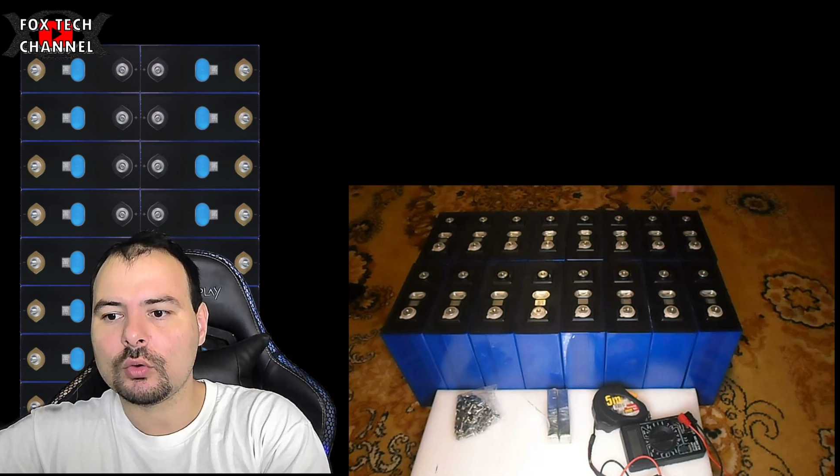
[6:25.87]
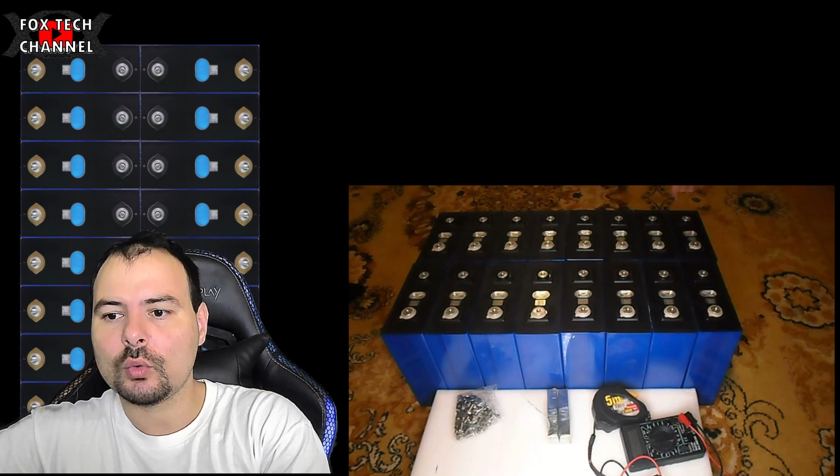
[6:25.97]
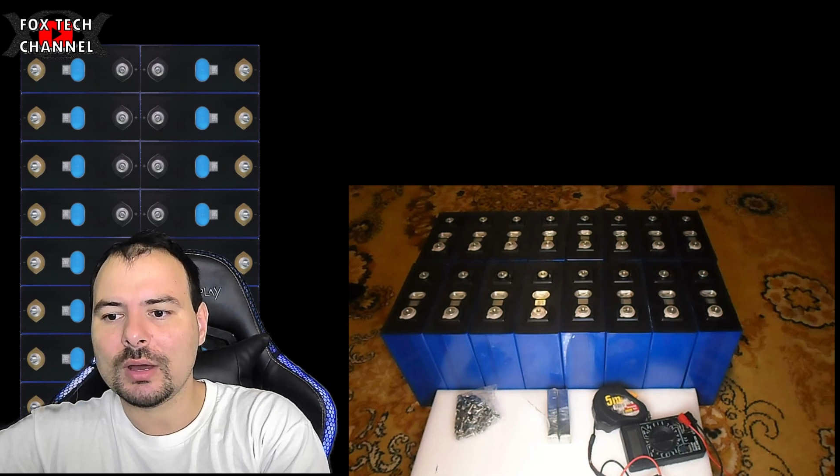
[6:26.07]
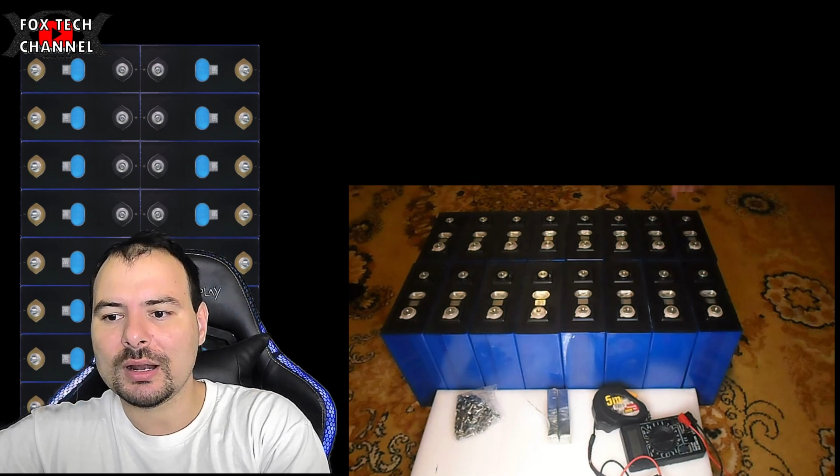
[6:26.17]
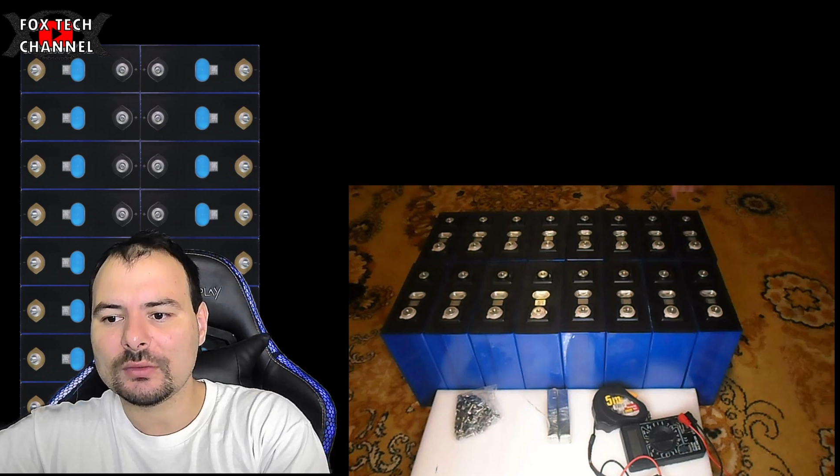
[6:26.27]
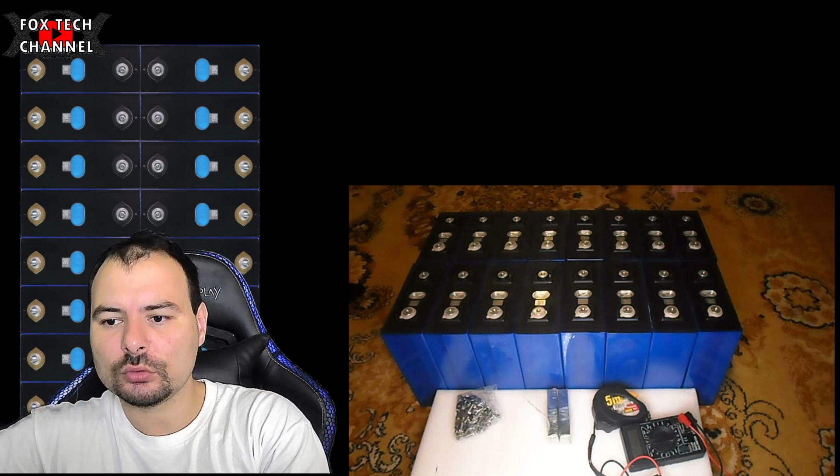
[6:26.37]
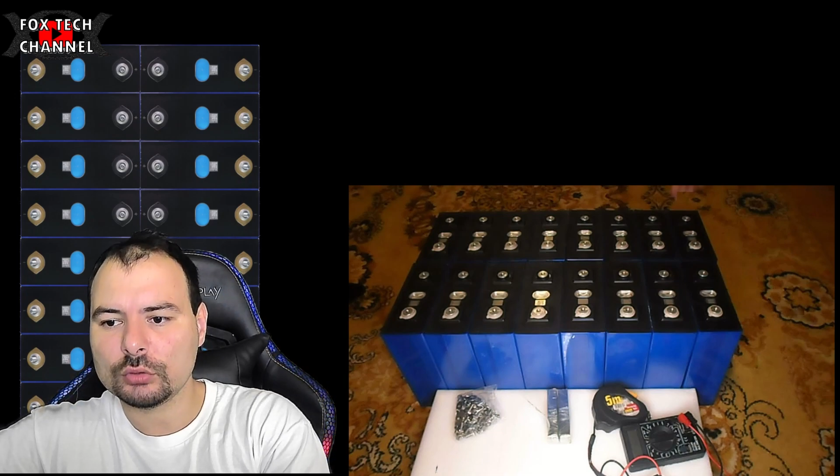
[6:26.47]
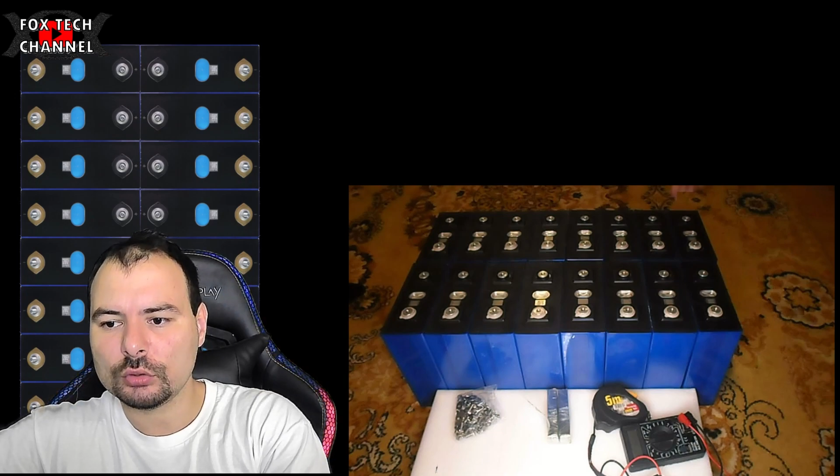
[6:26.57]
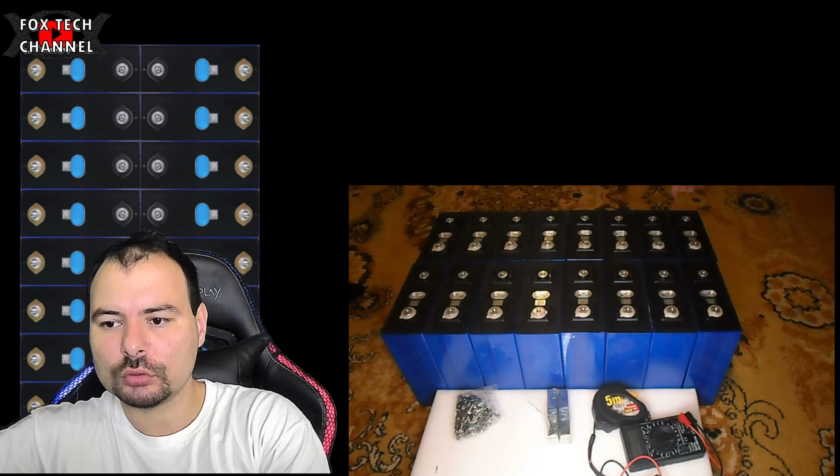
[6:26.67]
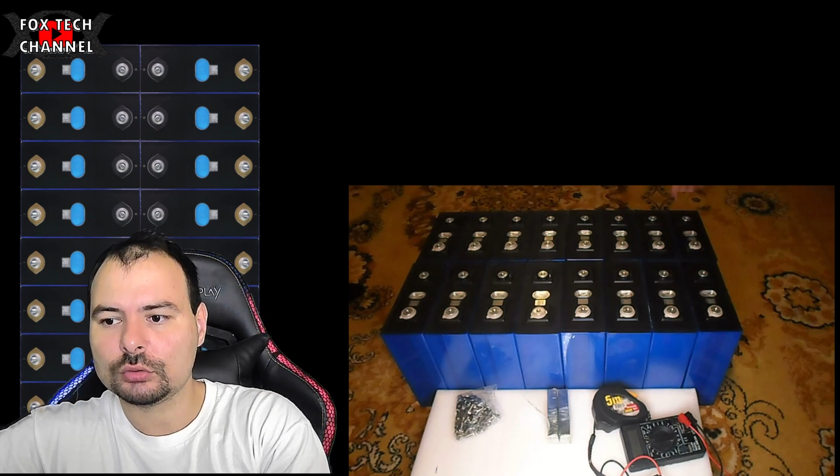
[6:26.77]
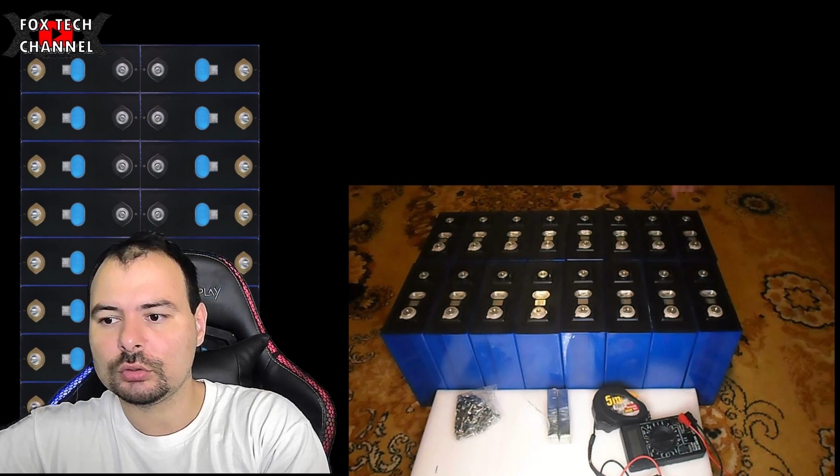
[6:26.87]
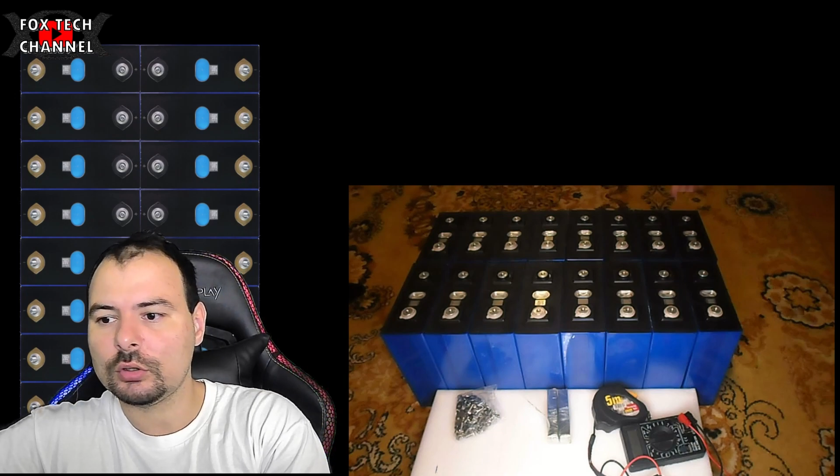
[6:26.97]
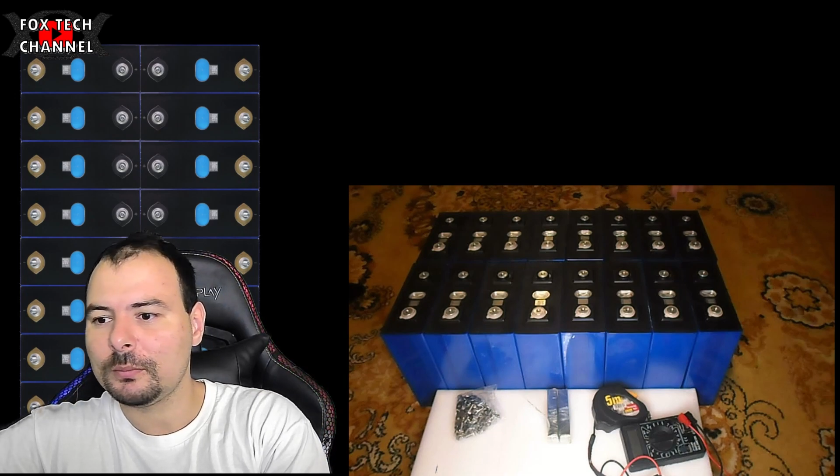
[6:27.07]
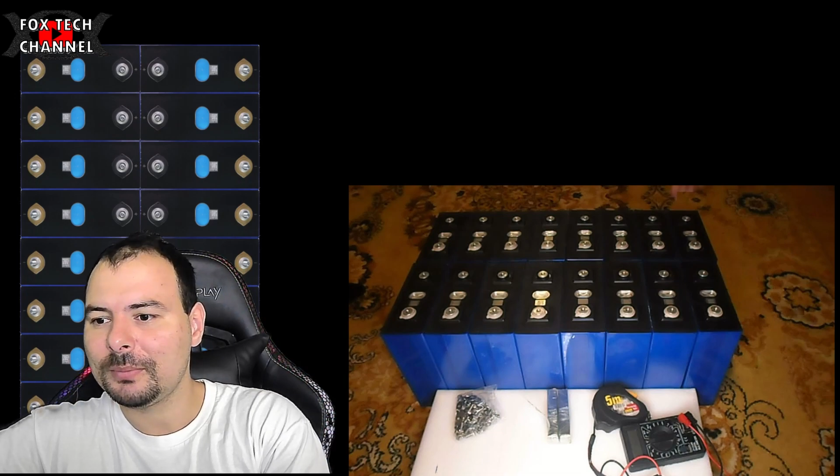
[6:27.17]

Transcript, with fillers: 48